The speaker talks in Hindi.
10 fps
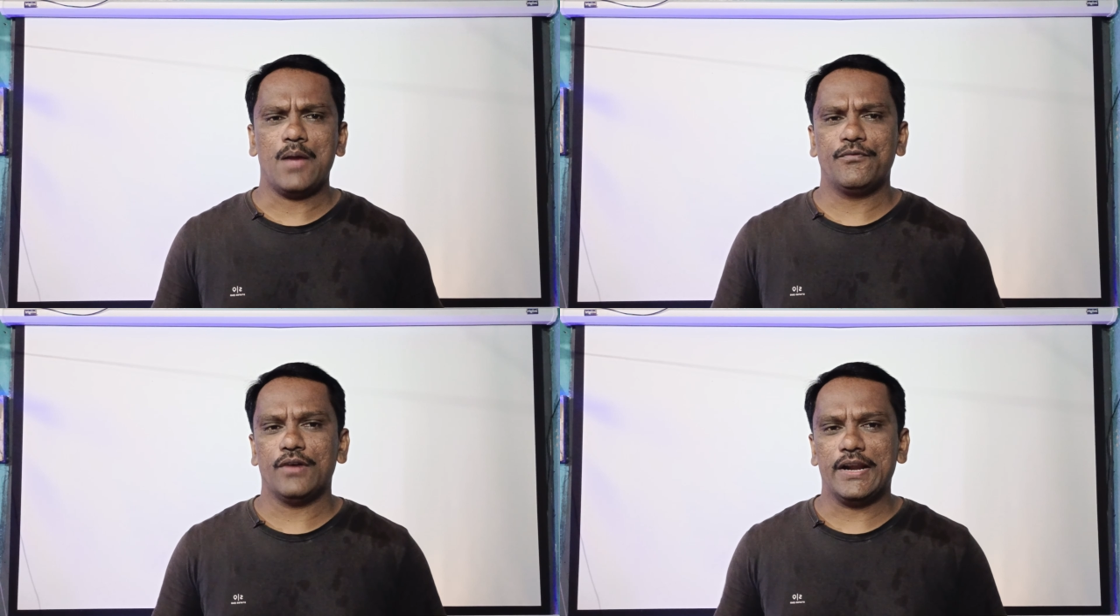
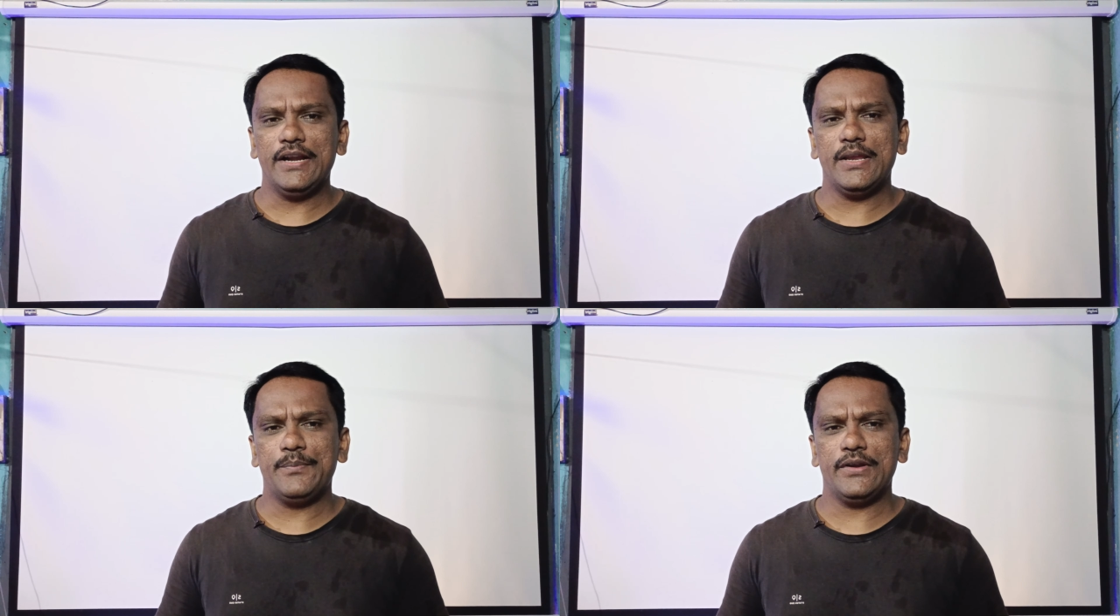आप
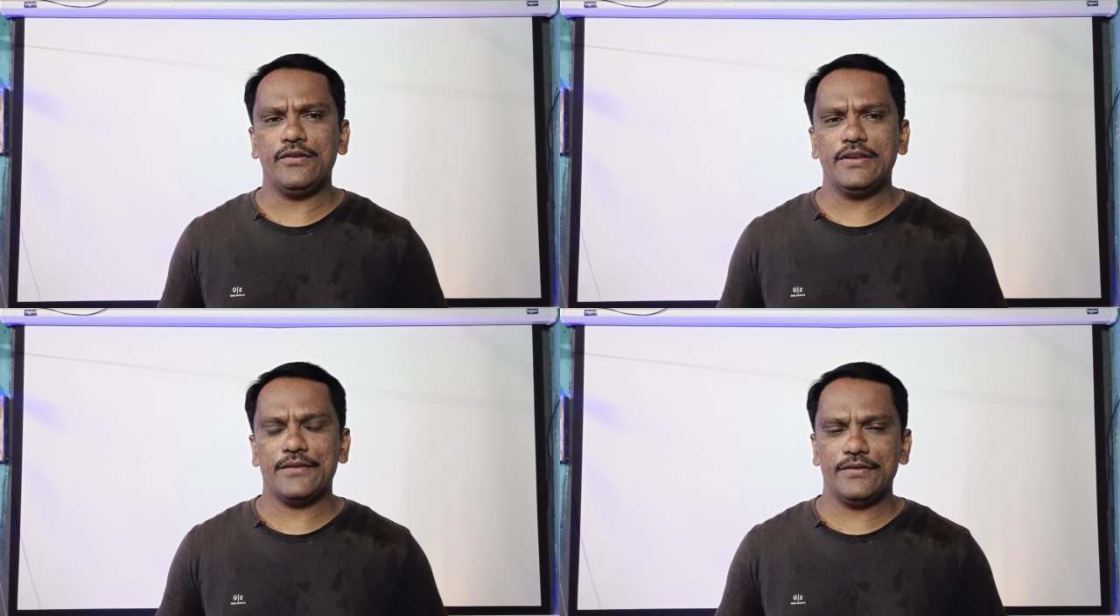वारंटी
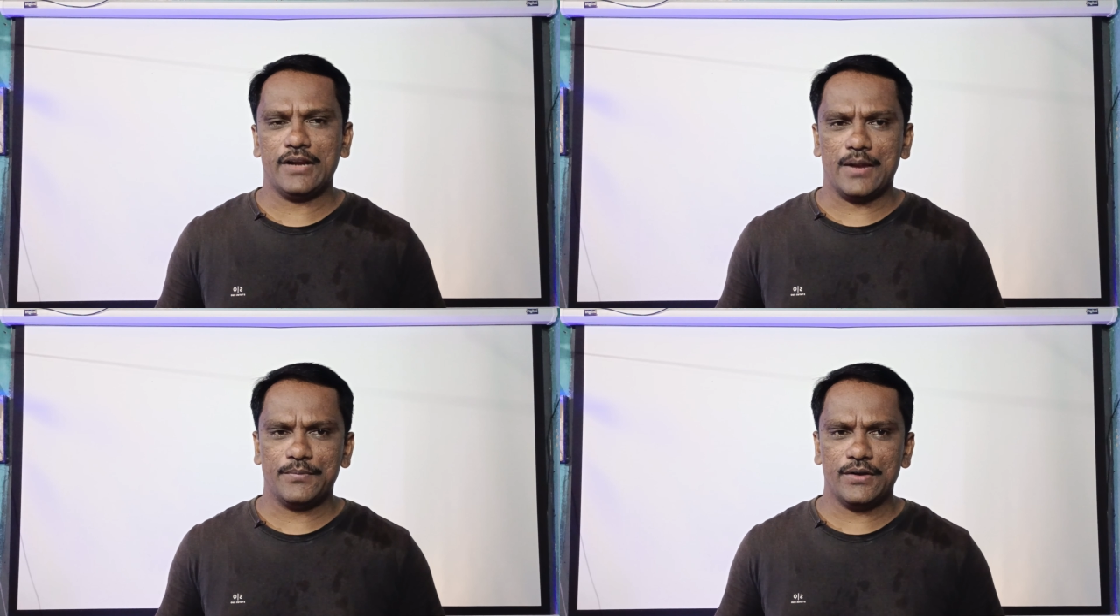पीरियड या फिर
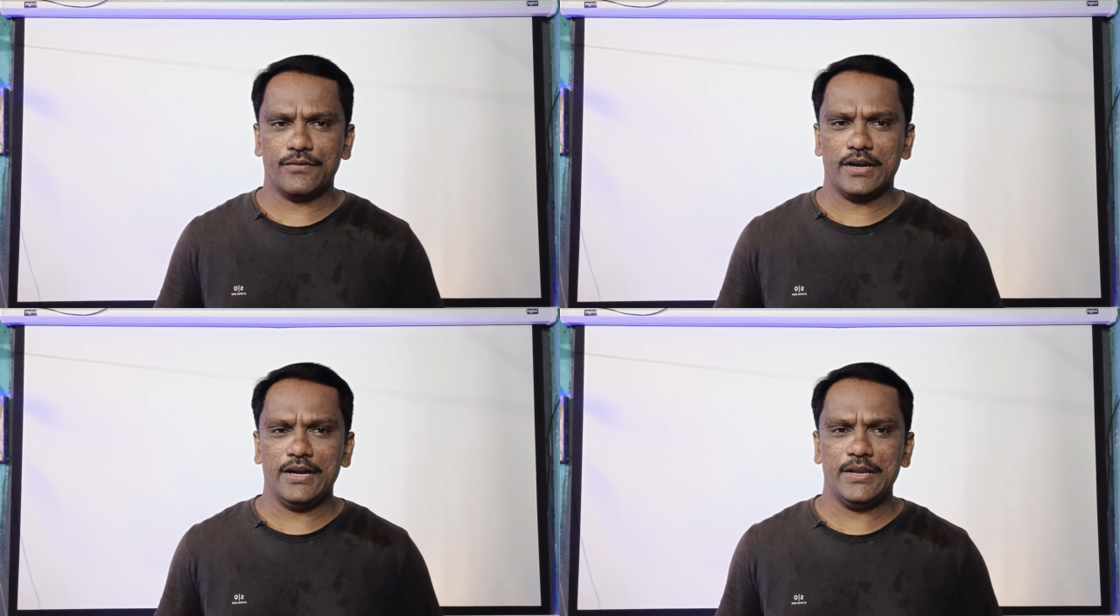आफ्टर
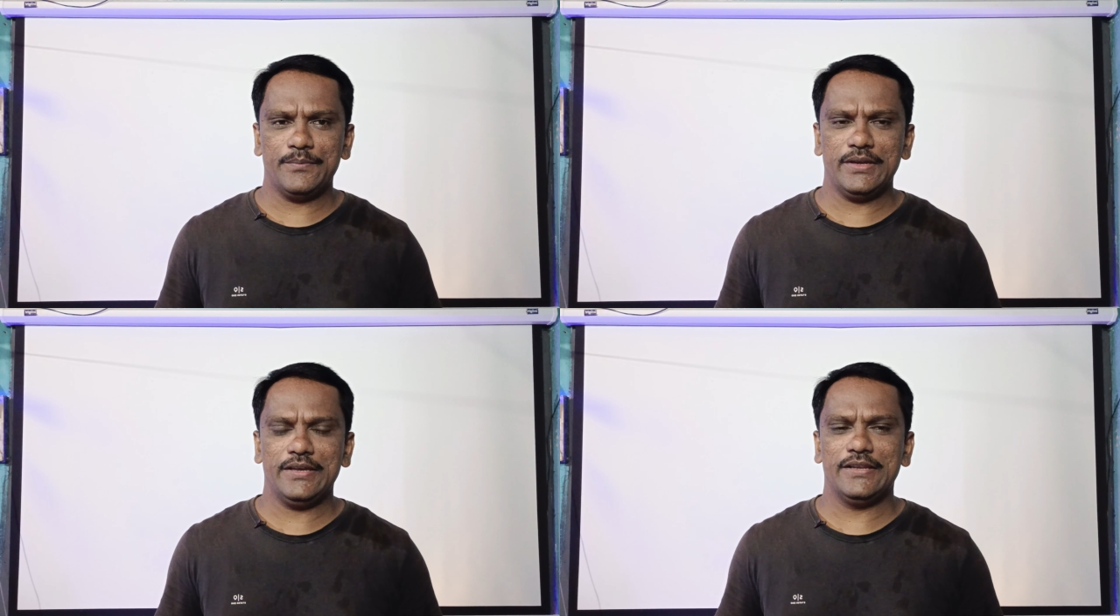वारंटी
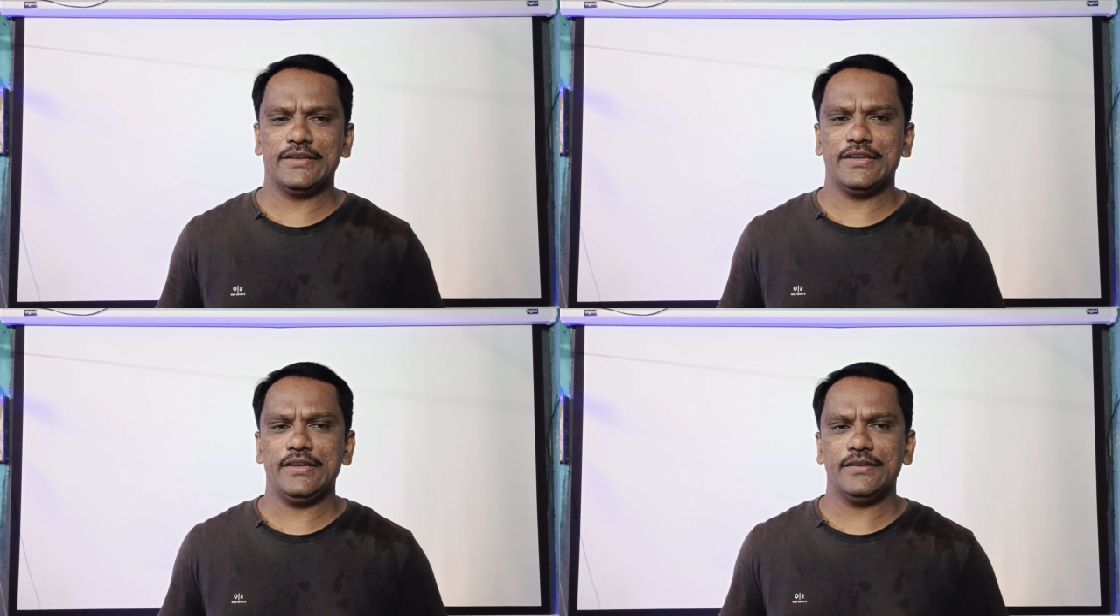भी
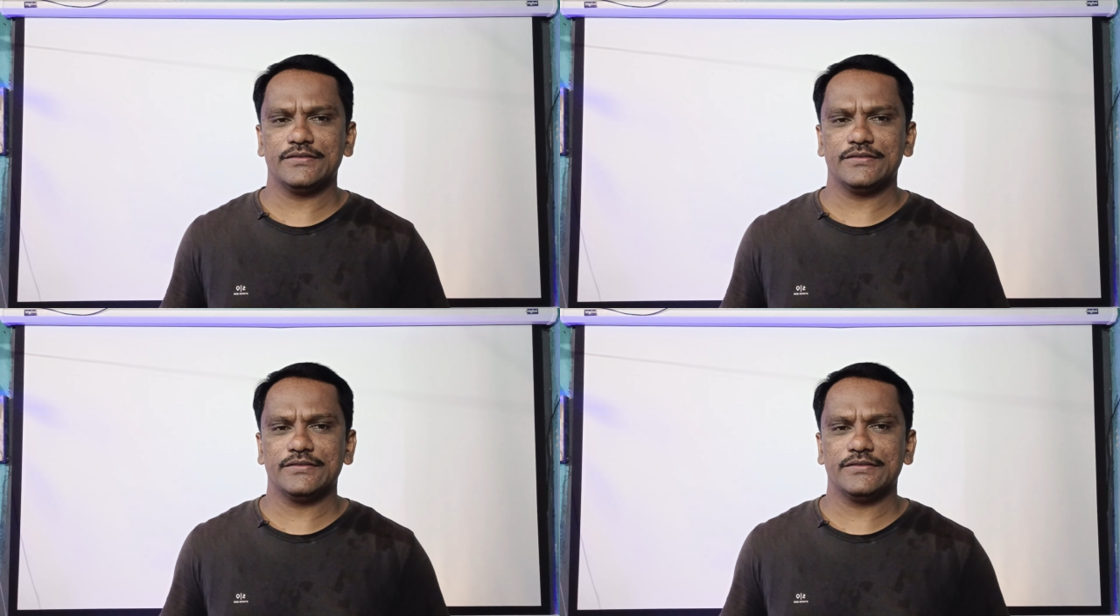इनके